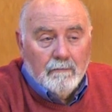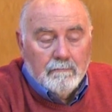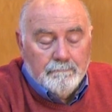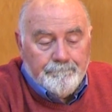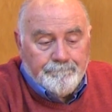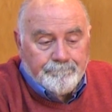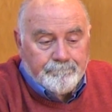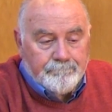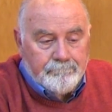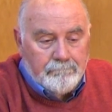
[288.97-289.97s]
un,
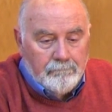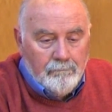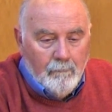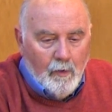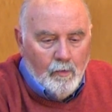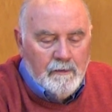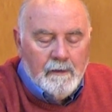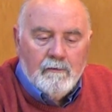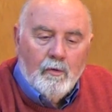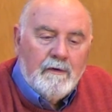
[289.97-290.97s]

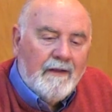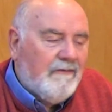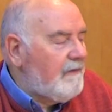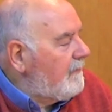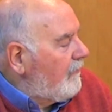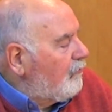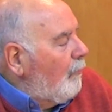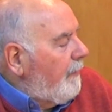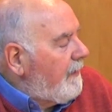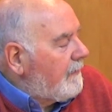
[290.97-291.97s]
una, una, certa
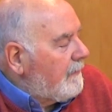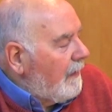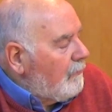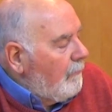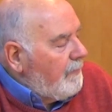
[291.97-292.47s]
scoperta, no?